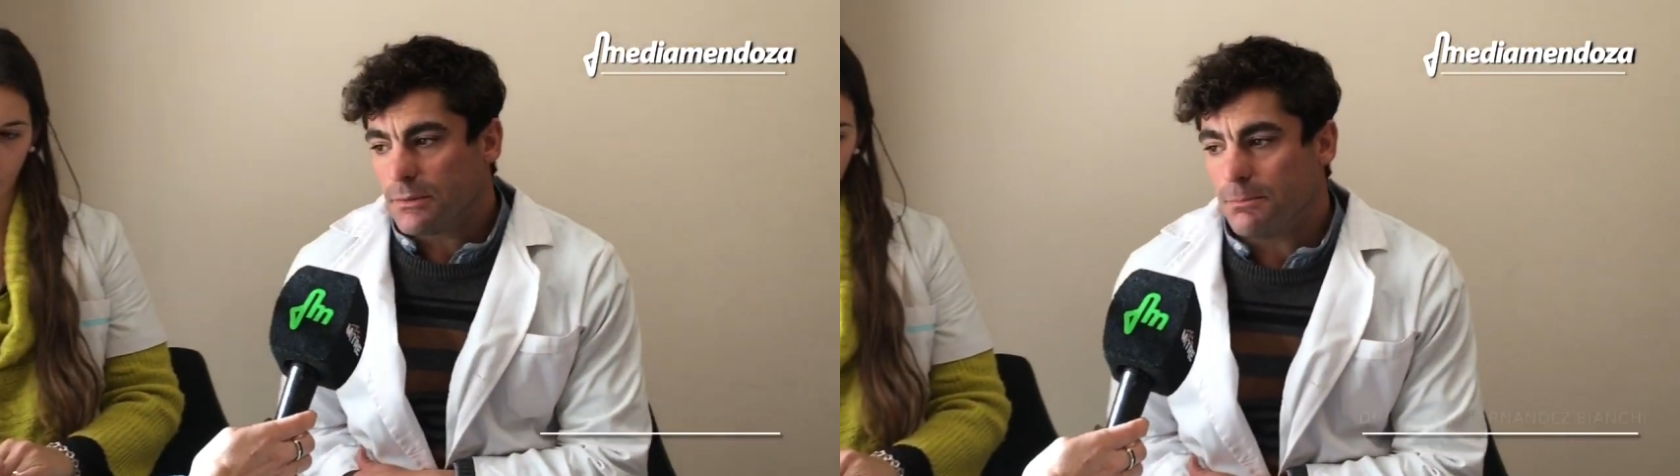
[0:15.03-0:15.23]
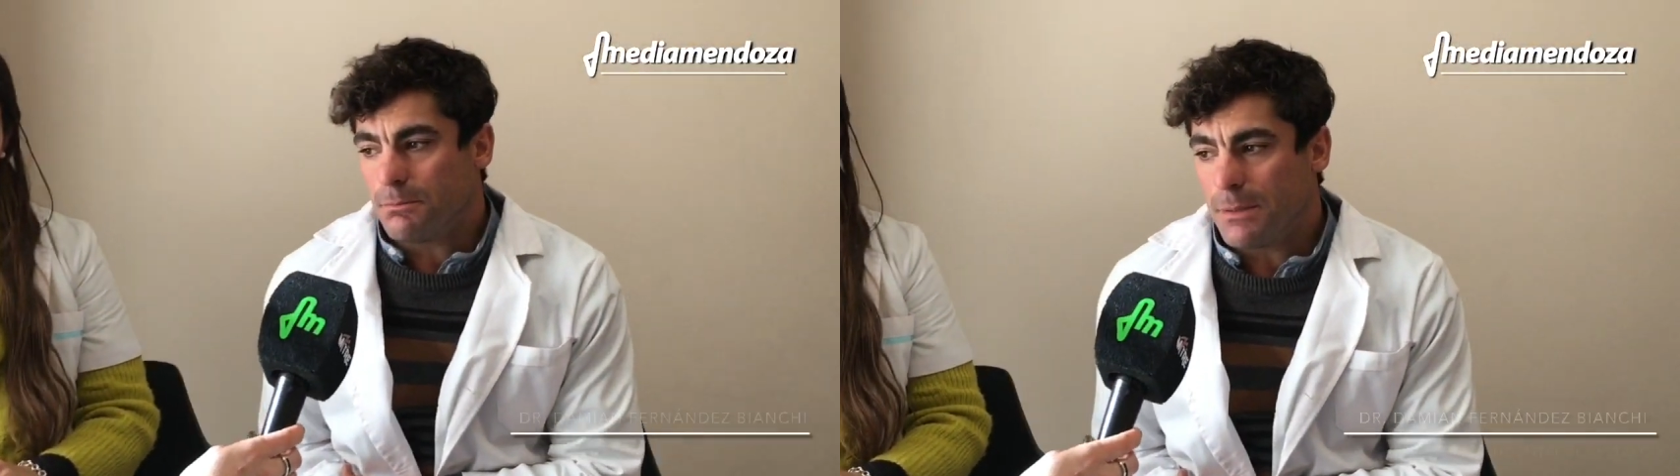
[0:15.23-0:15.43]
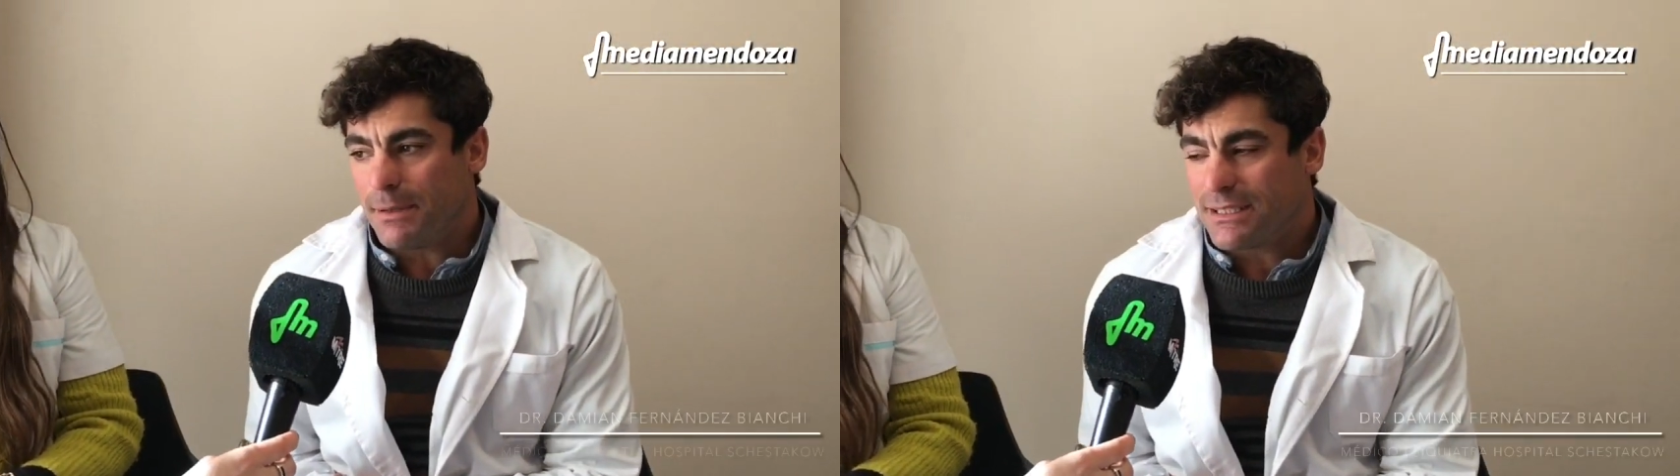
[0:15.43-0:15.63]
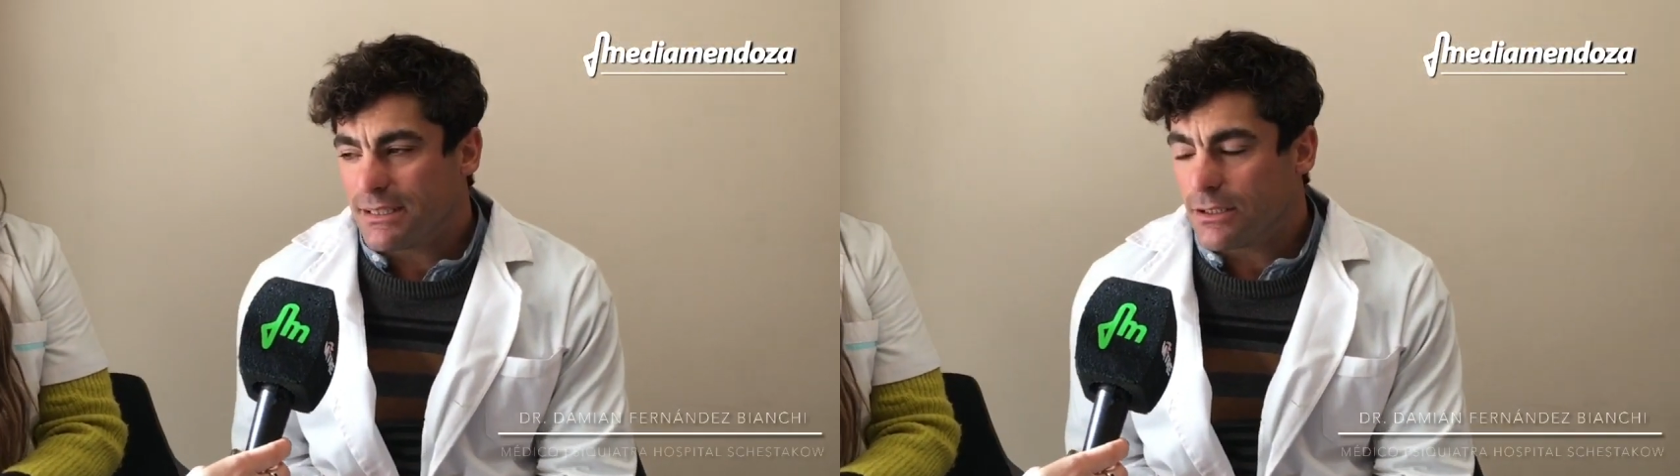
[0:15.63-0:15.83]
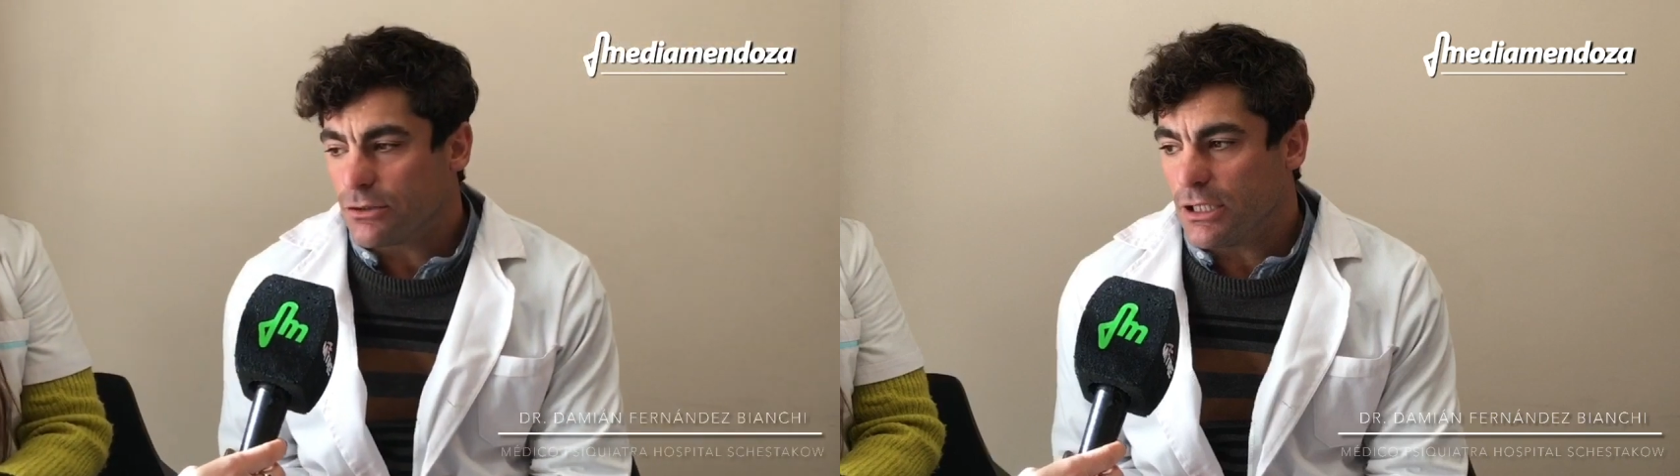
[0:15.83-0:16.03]
me
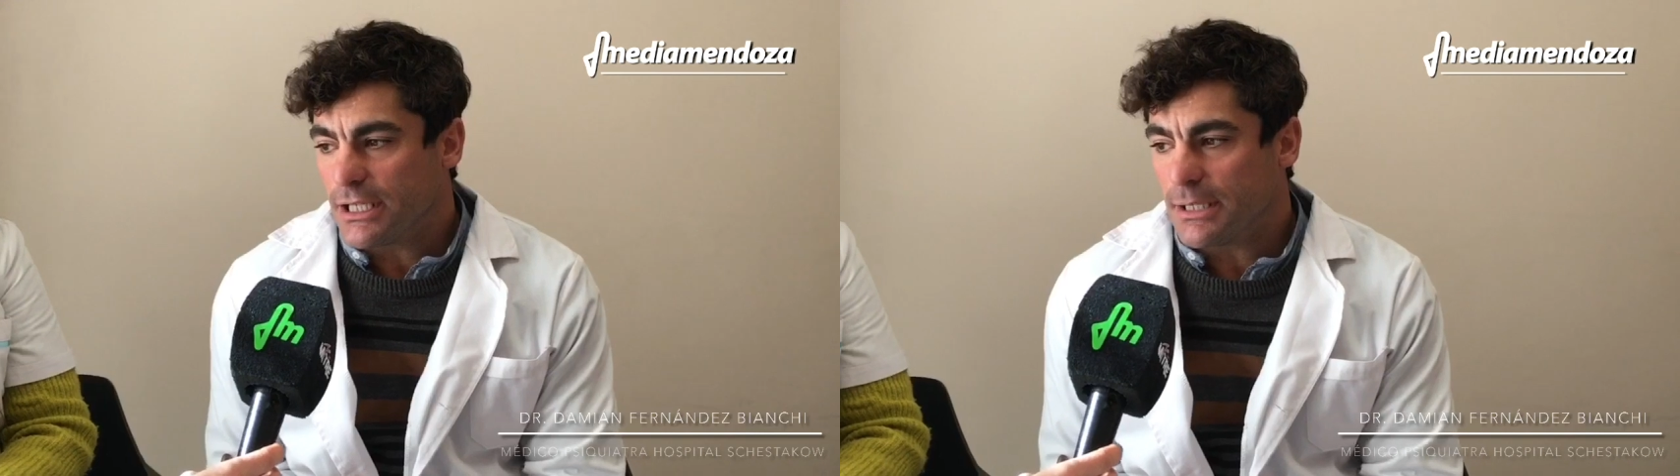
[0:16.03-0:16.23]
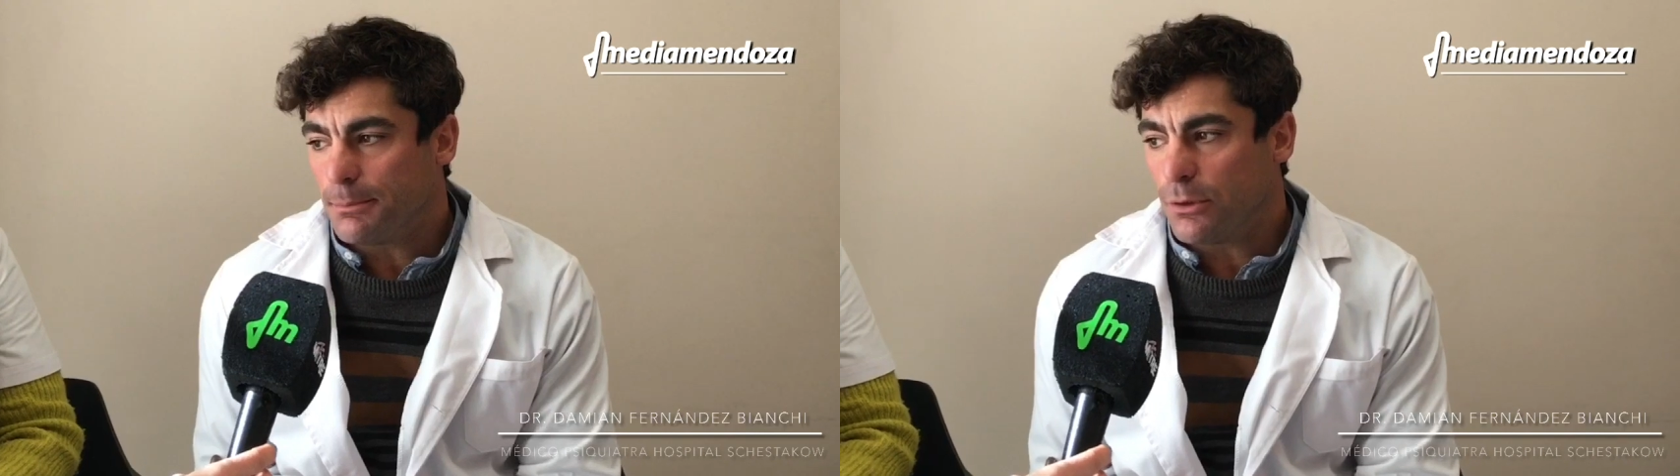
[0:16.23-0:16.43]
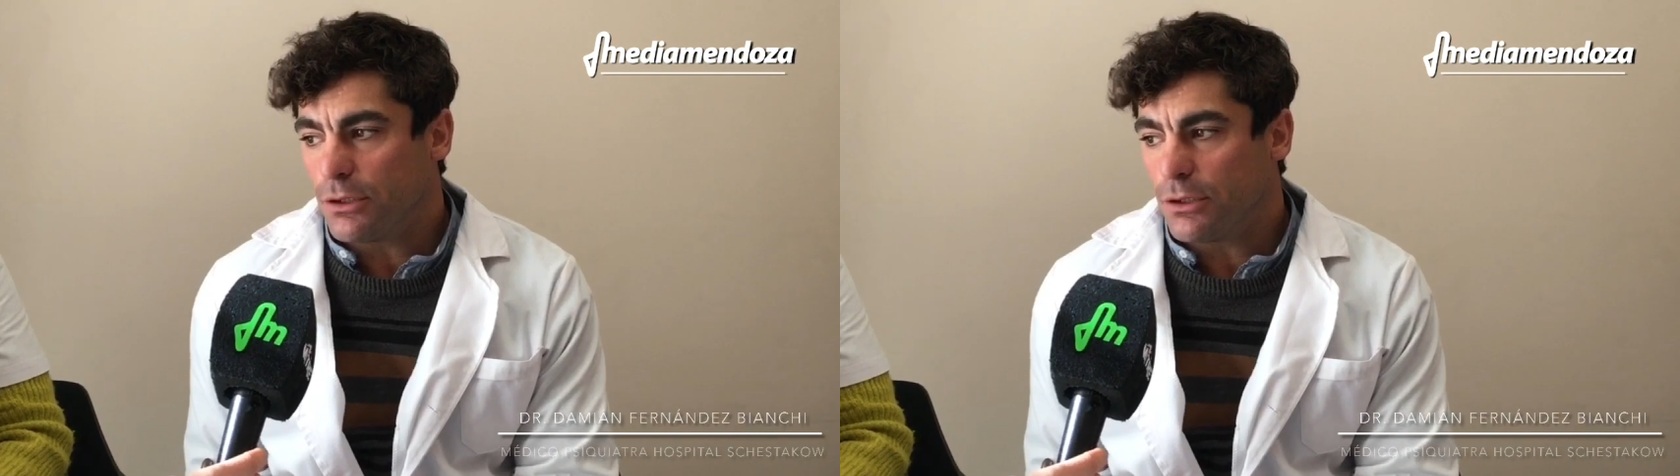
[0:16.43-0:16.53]
parece con el ejemplo